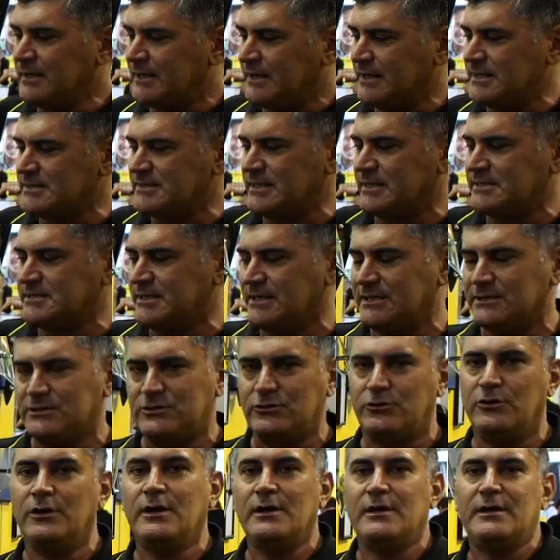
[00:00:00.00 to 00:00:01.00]
Este
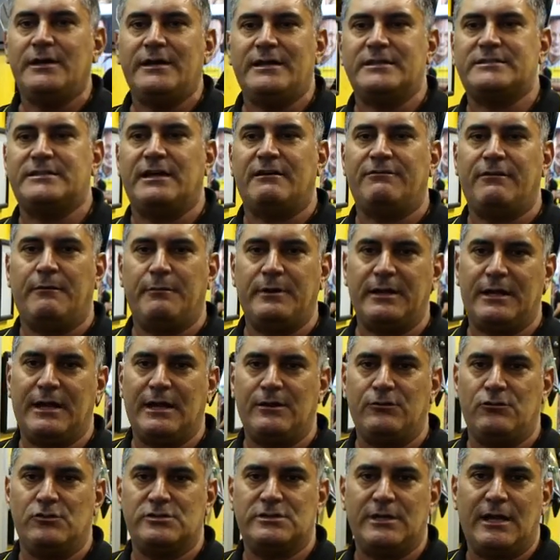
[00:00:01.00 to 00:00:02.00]
asiento está
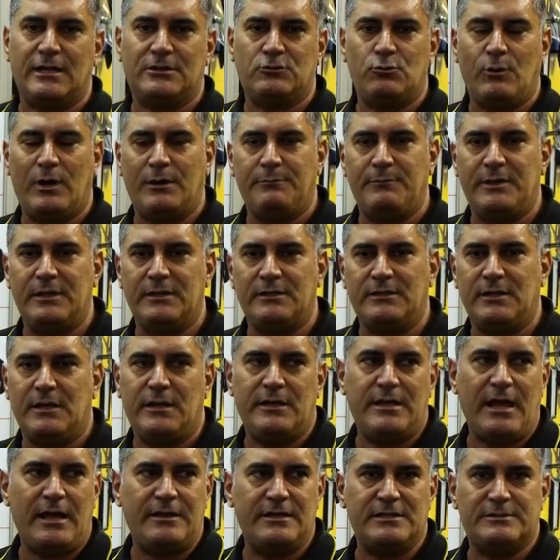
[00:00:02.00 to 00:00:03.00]
fabricándose actualmente
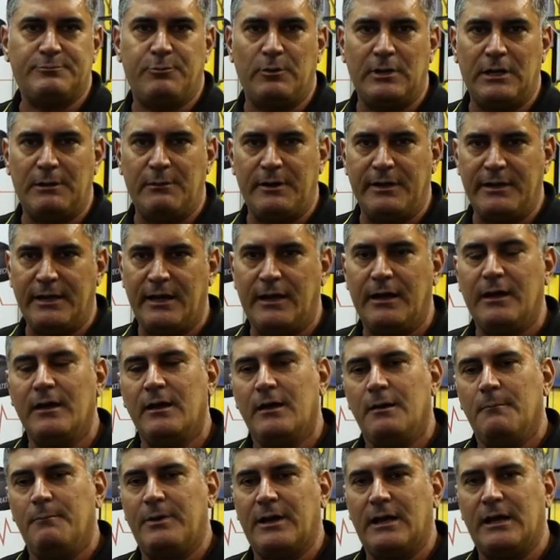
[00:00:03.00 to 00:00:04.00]
y hay disponibilidad
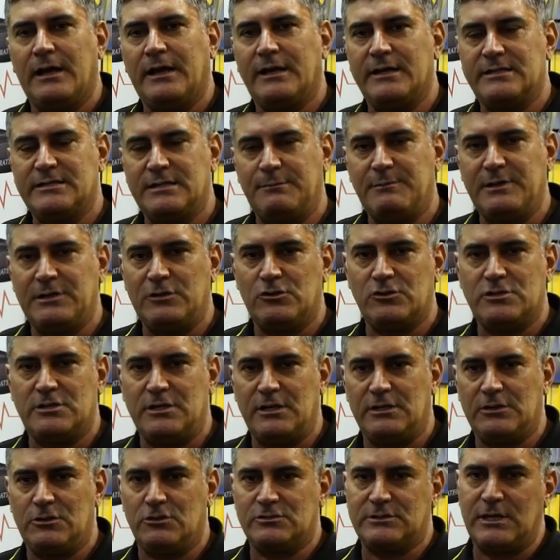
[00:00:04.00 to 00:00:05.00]
para la
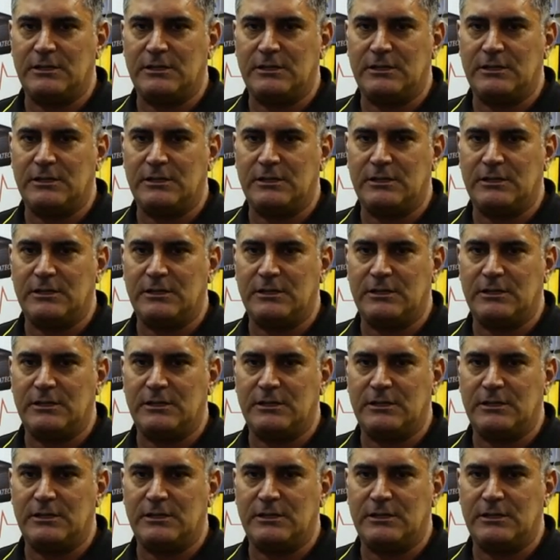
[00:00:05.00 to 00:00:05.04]
GS1200,